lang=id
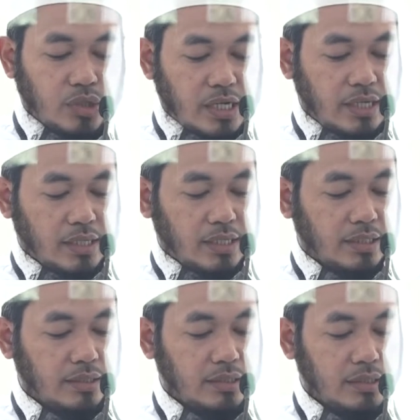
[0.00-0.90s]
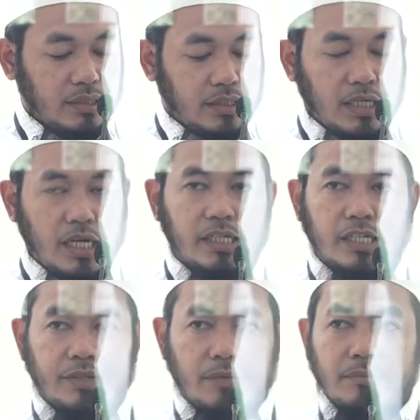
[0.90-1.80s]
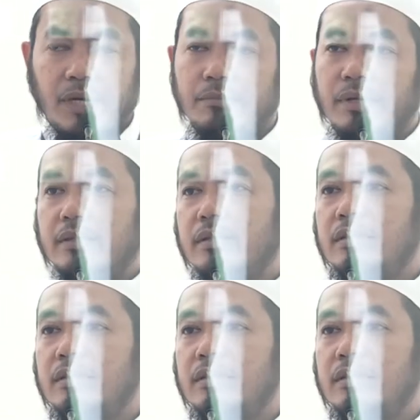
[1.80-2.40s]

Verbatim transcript: dirinya. Hadis riwayat Imam Ahmad.